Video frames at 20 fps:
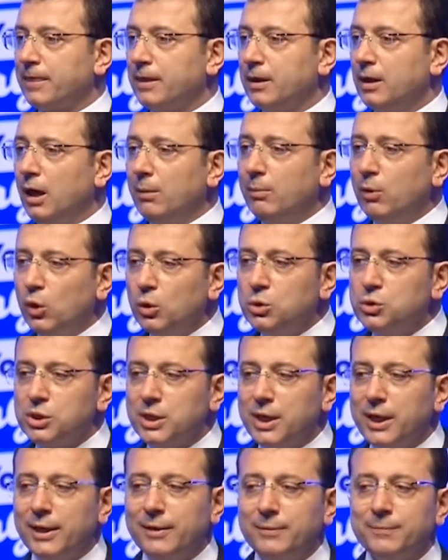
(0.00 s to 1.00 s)
Ama
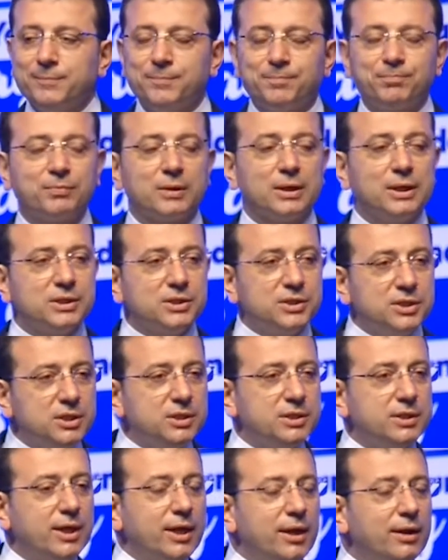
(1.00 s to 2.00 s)
önce
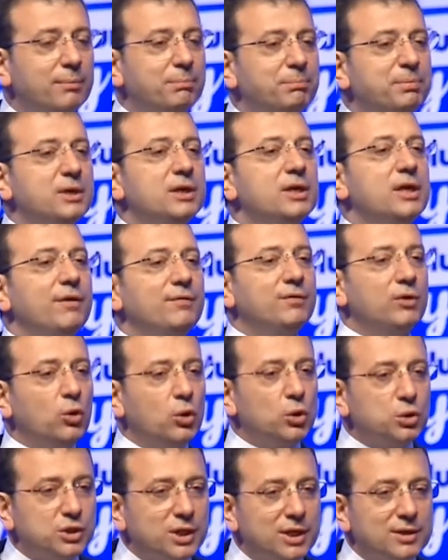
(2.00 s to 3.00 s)
size bir nevi
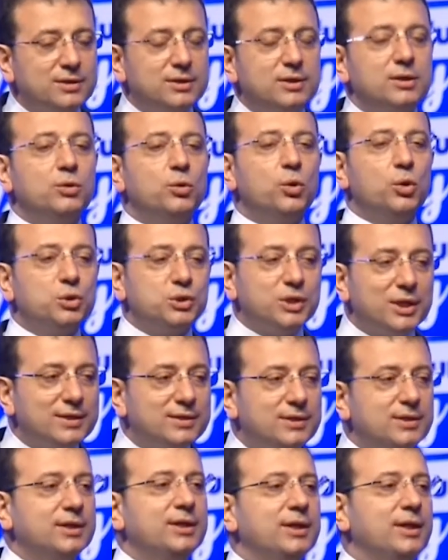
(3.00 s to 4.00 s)
özetin
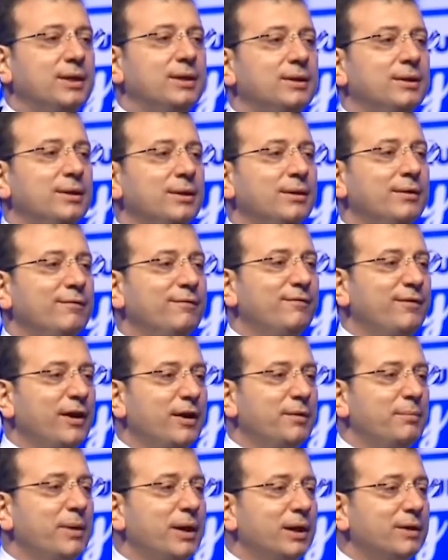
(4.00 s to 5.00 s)
özetini
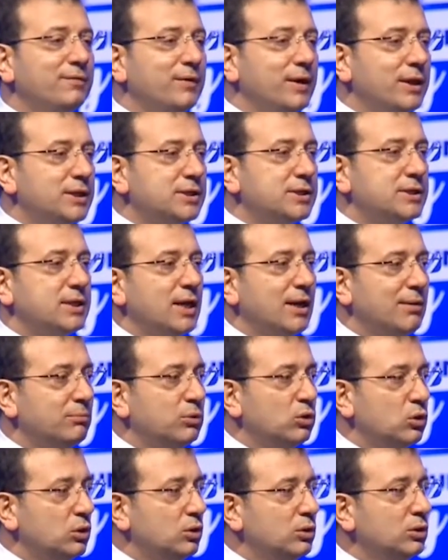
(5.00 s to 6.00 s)
vermek ve
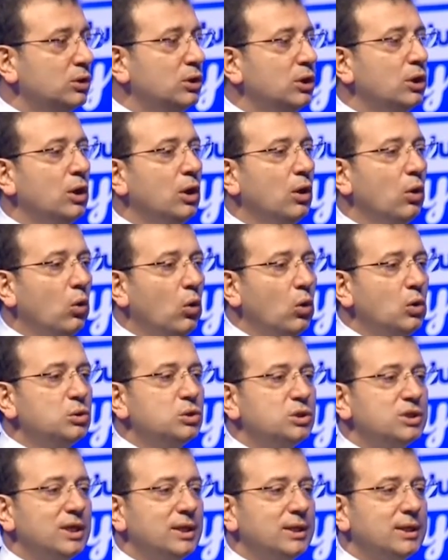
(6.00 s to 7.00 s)
İstanbul'un
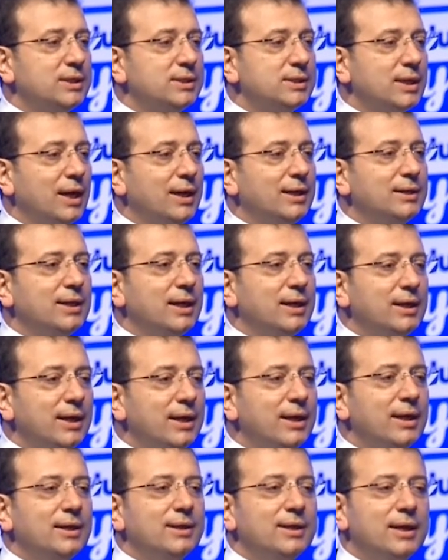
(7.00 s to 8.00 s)
18 ayda
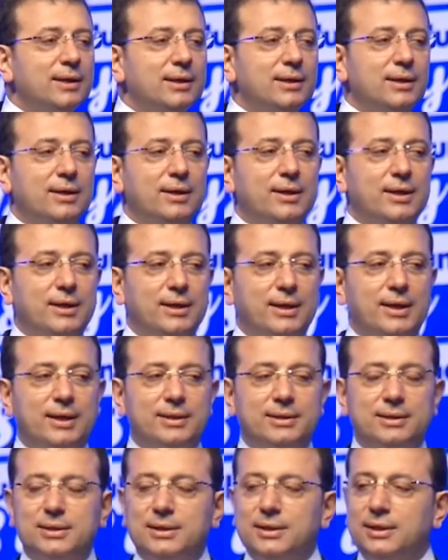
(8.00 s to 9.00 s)
nereden nereye
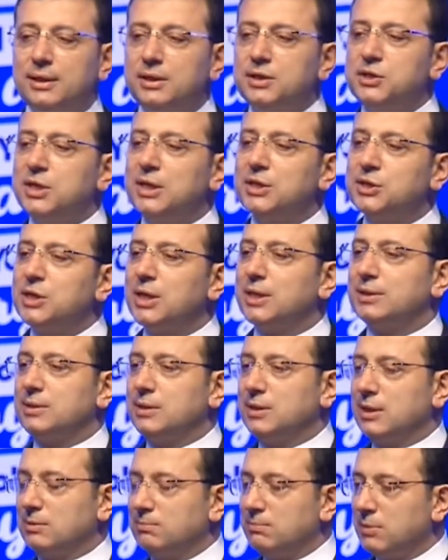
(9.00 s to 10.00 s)
geldiğini kısaca
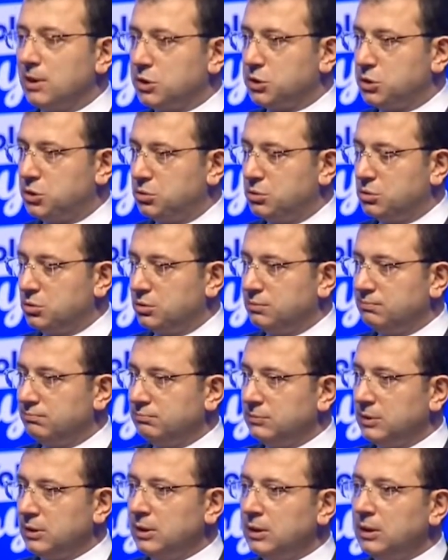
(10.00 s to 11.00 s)
hatırlatmak istiyorum.
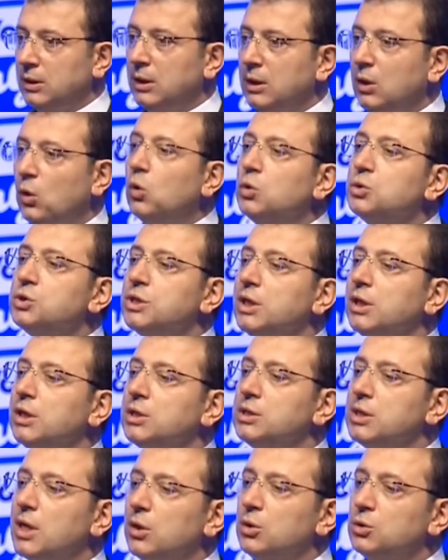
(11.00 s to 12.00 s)

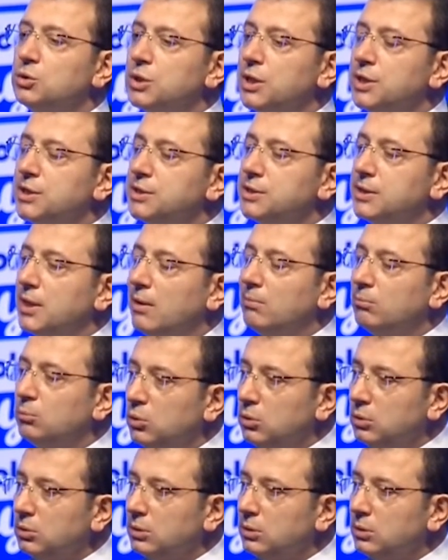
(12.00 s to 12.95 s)
18 ay önce İstanbul